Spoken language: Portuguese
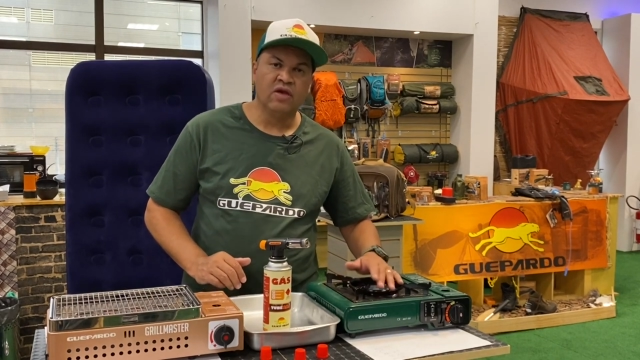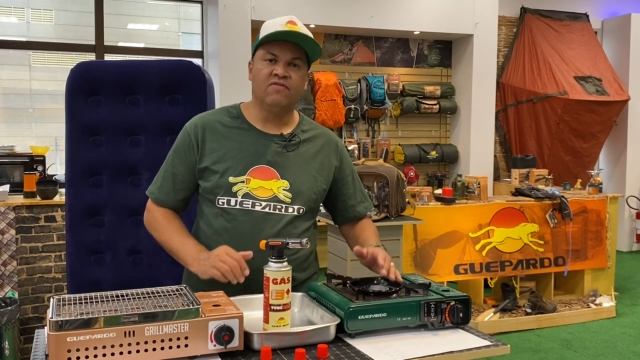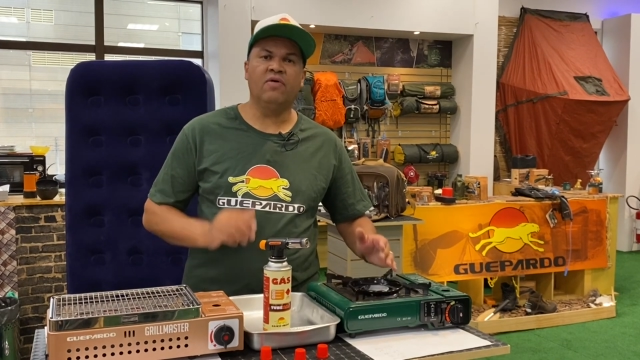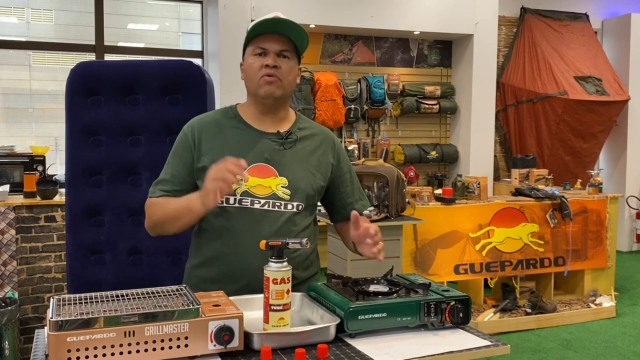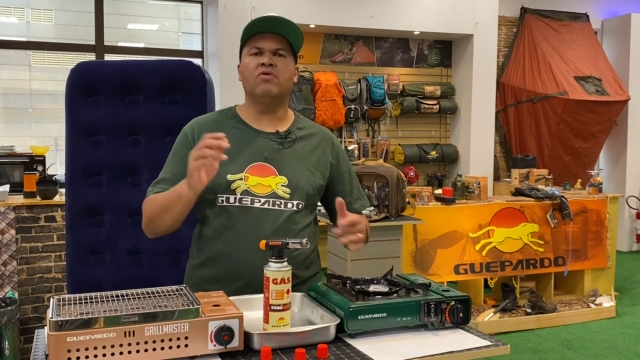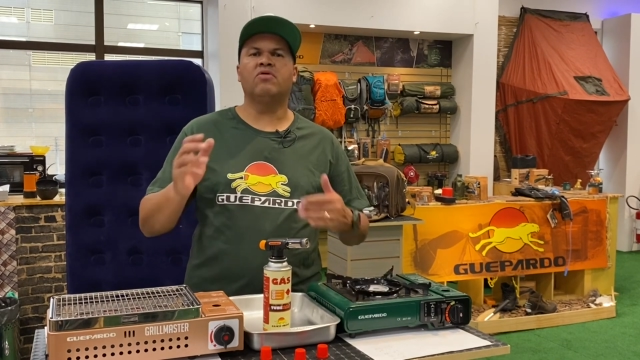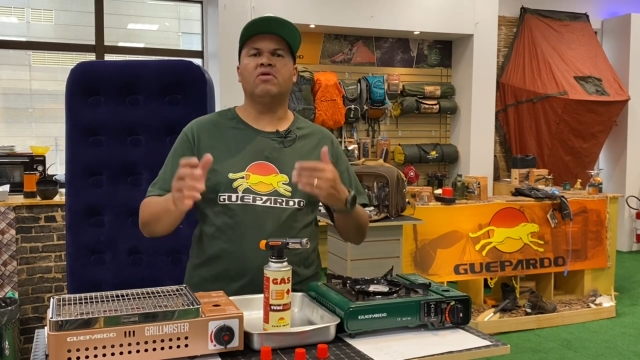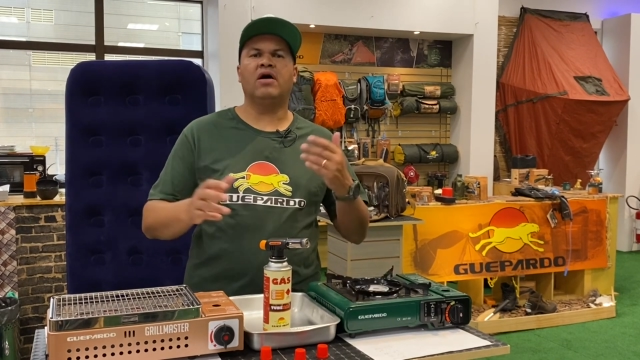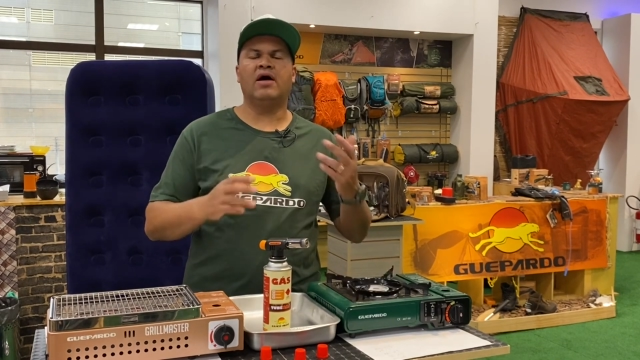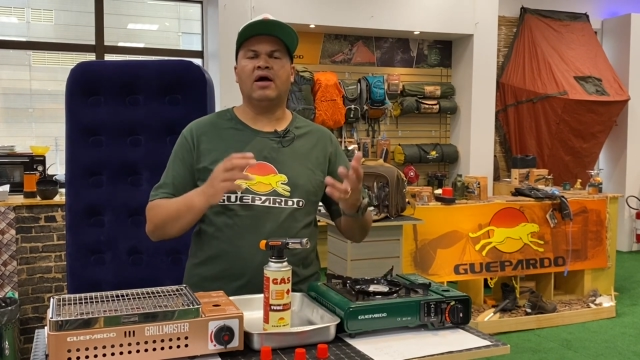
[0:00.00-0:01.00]
Como
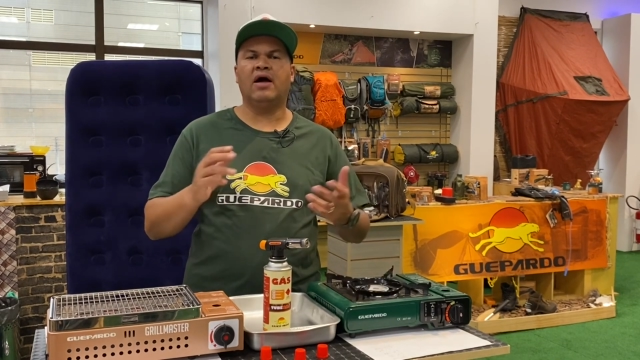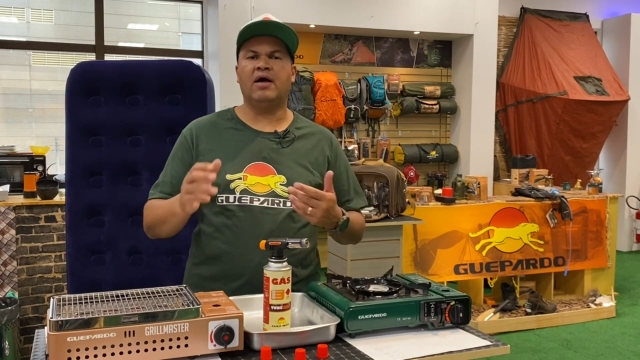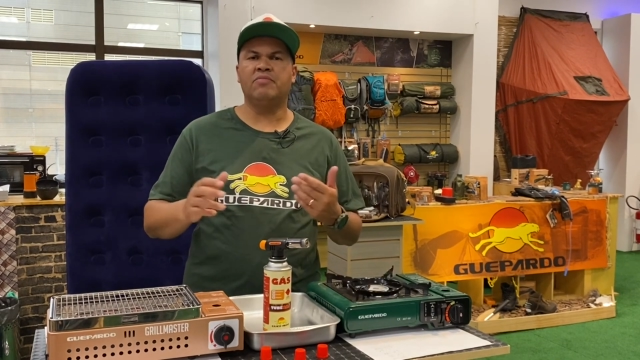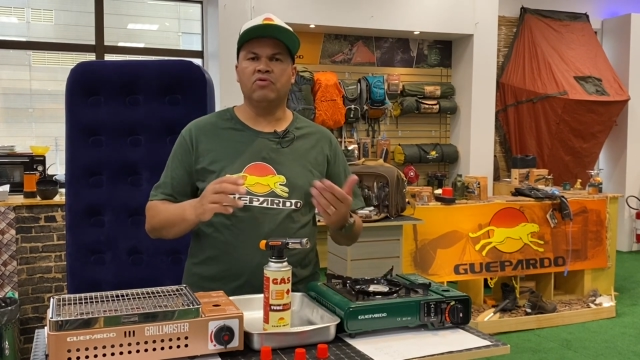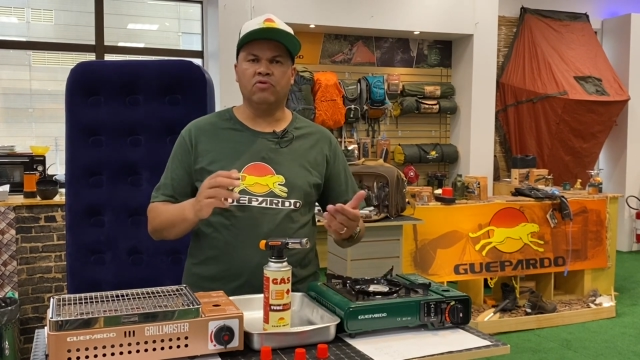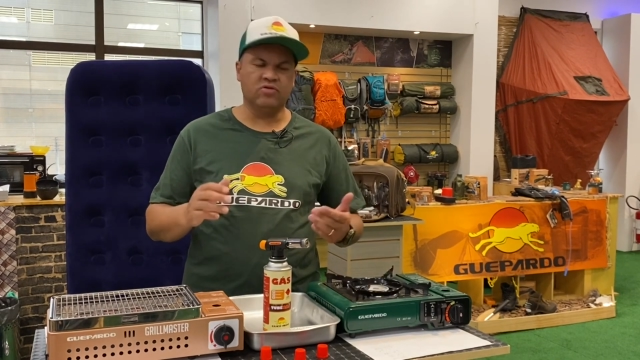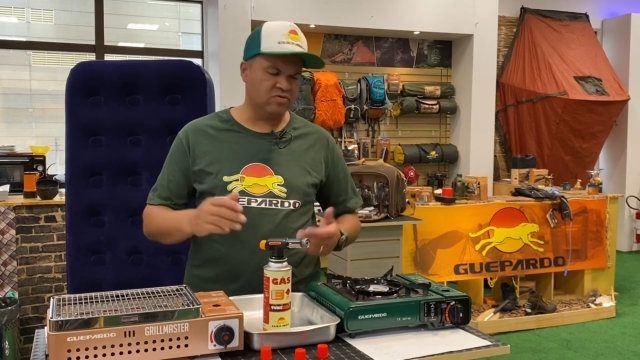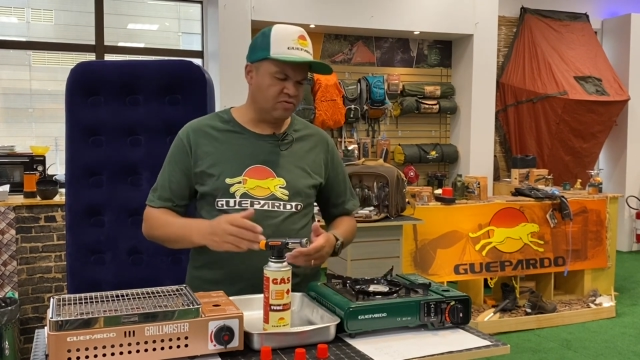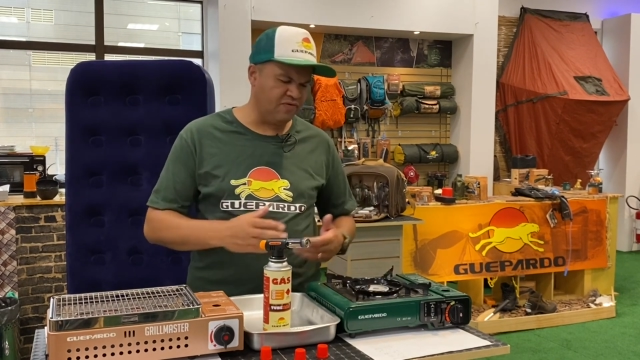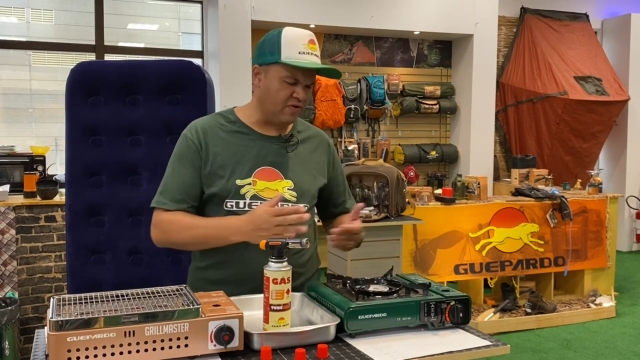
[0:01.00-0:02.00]
a, a, a miúdo,
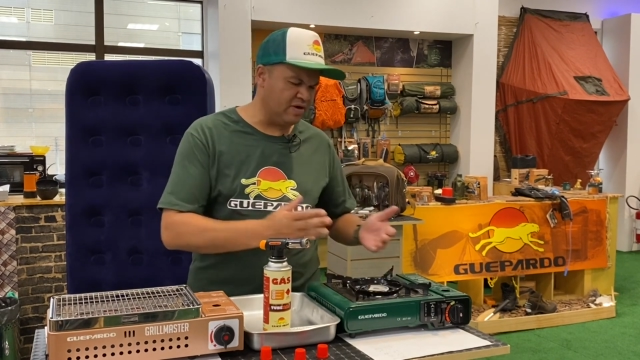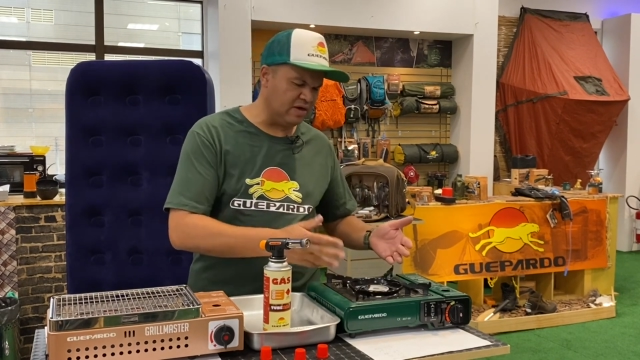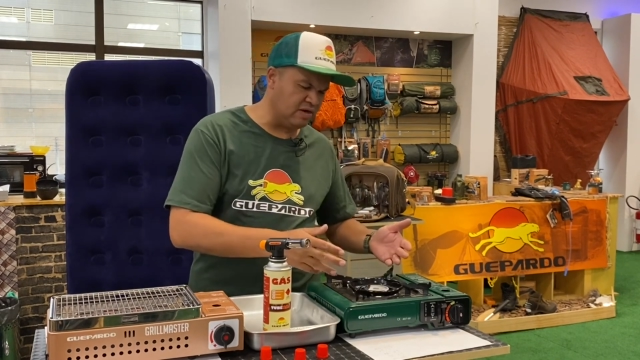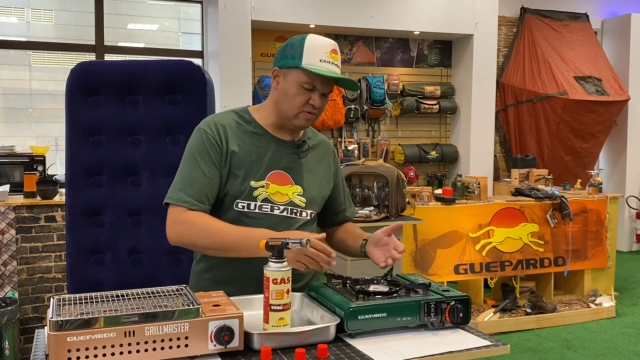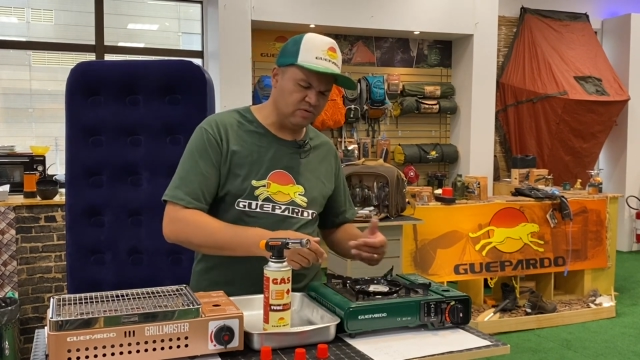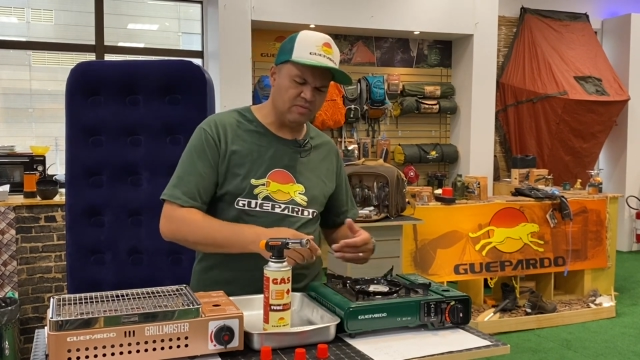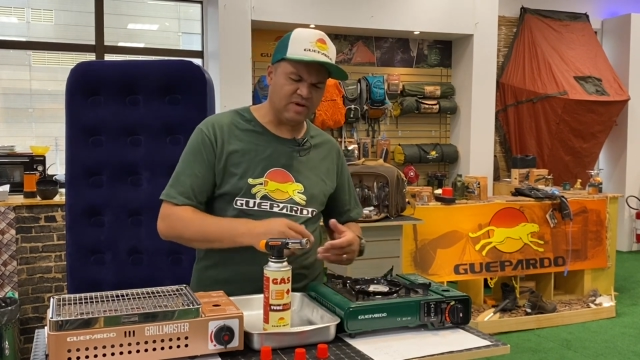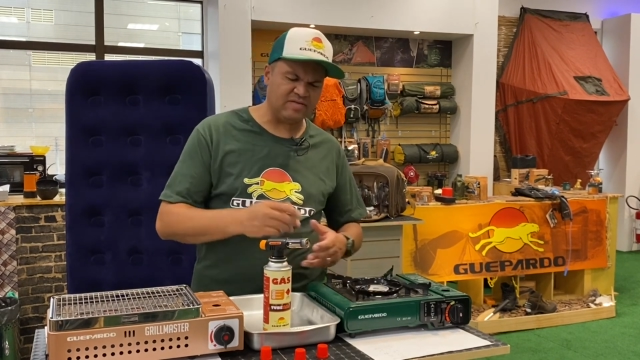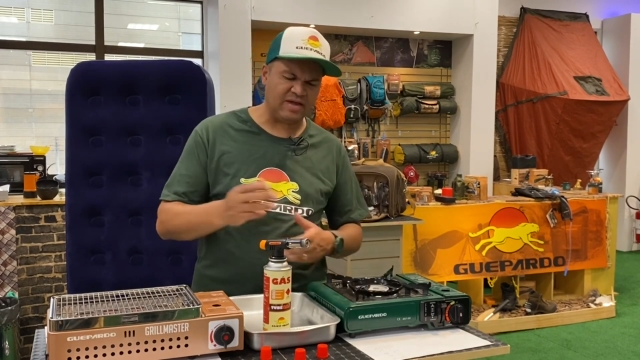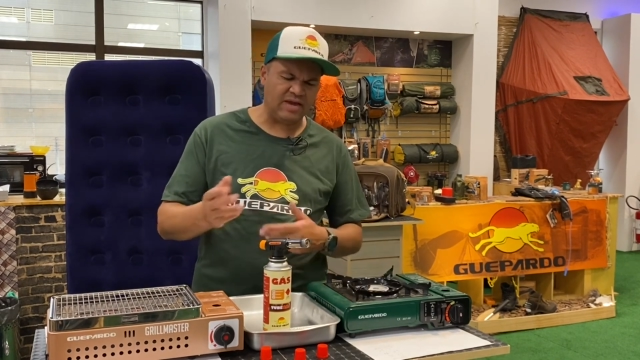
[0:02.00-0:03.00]
o fogão e o
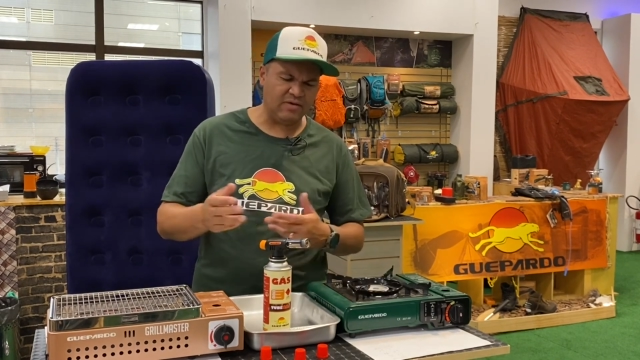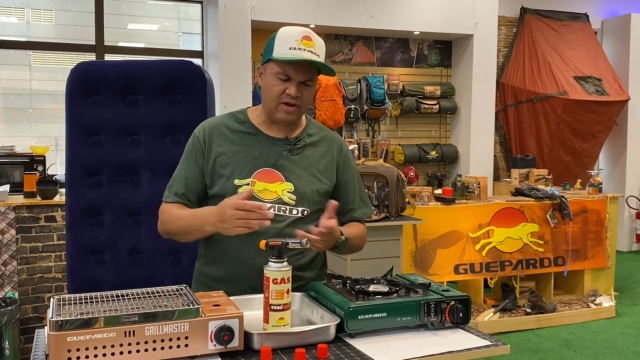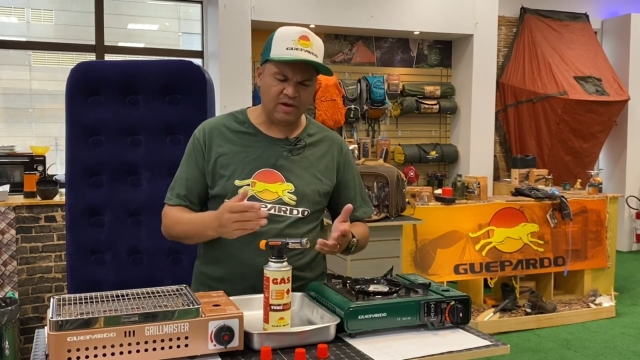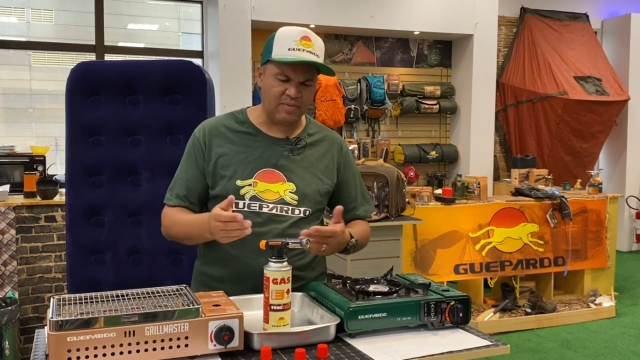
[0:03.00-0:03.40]
maçarico ali,